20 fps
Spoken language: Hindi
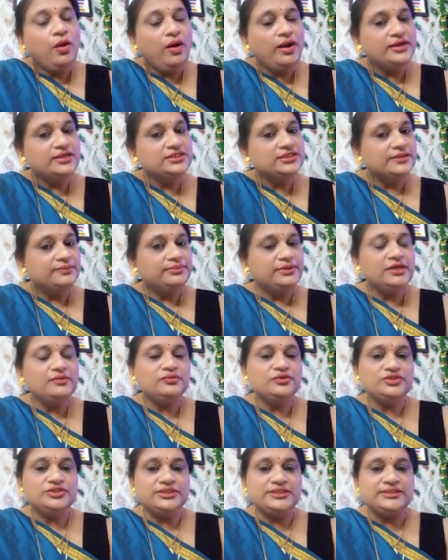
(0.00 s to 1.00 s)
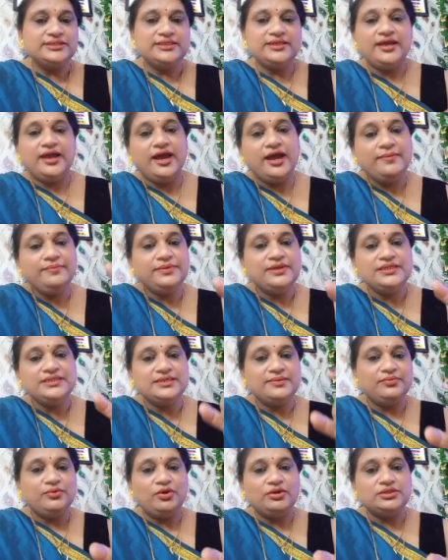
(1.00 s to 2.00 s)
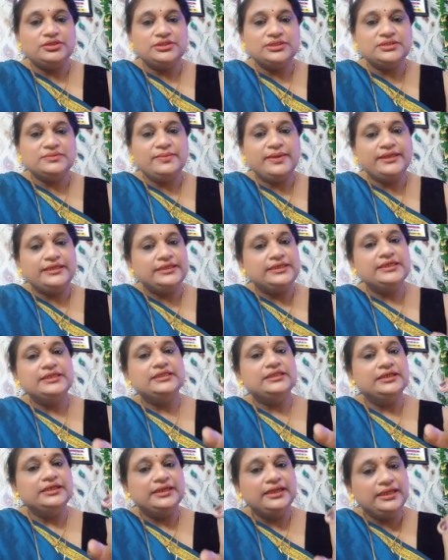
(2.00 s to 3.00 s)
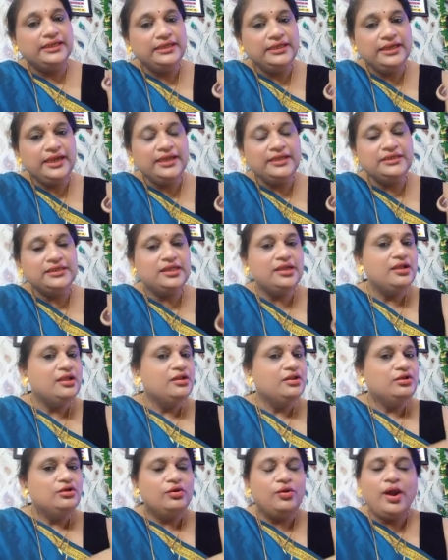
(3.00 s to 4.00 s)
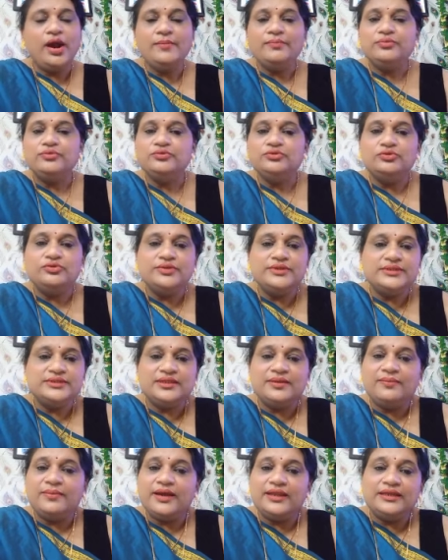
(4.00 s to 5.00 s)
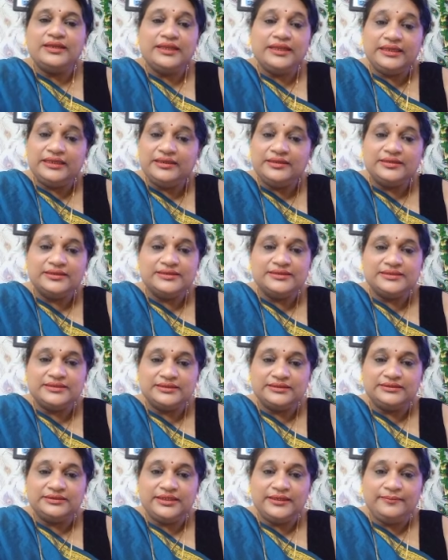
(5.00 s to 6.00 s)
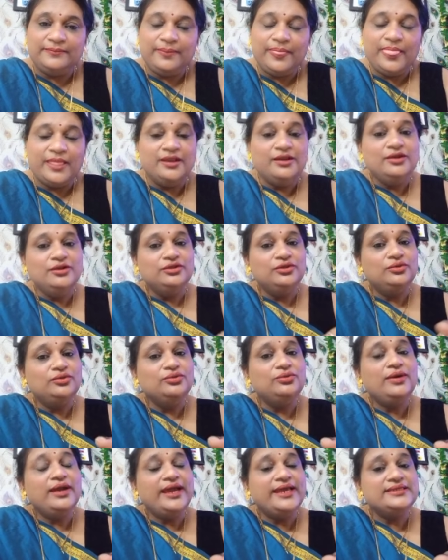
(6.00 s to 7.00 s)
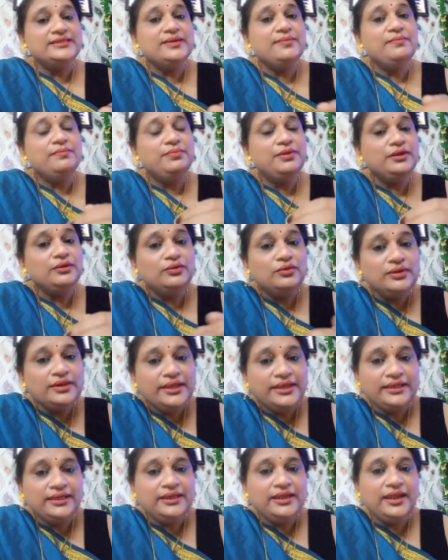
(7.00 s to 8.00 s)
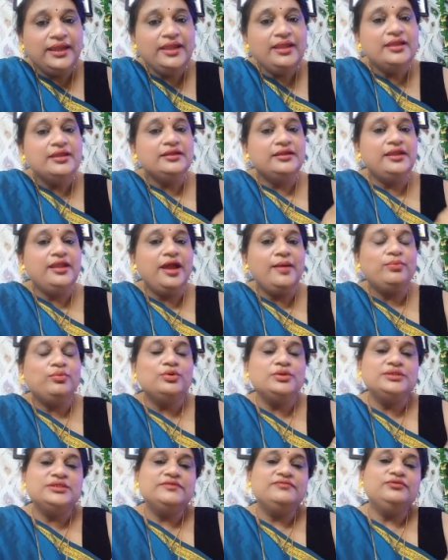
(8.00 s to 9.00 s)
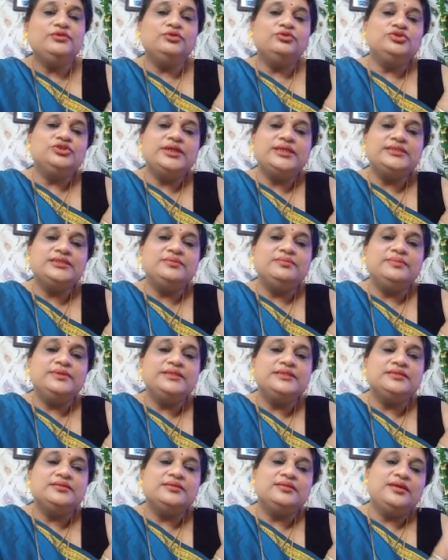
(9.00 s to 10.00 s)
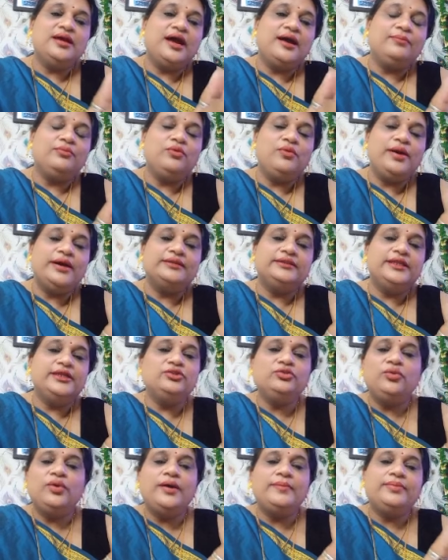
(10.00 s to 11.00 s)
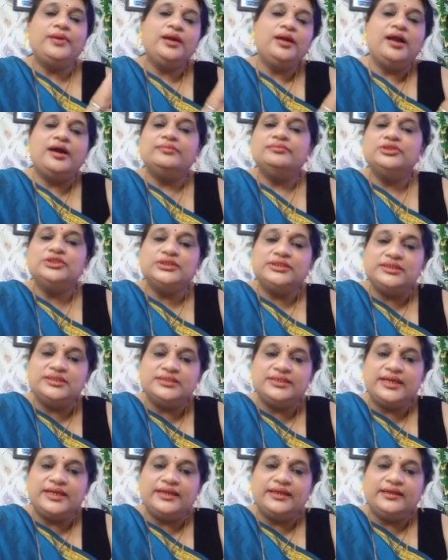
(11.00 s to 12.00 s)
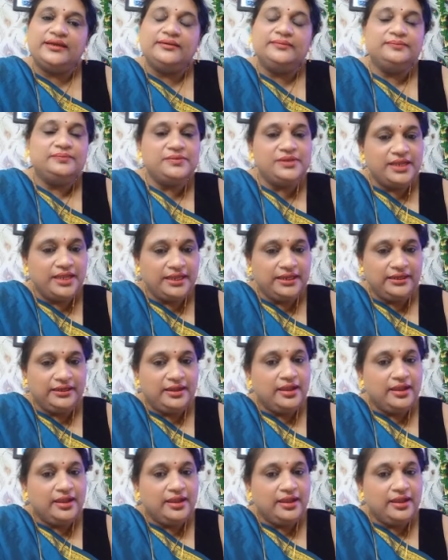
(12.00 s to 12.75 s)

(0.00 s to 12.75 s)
और जब तक वो चीज़ें आपके सबकॉन्शियस माइंड के अंदर नहीं आएंगी वो आप उनको इस्तेमाल नहीं कर सकते तो ऐसा बिल्कुल नहीं है कि आपको सिर्फ दो चार सिम्बल्स आपको आते हैं तो आपका काम चल जाएगा नहीं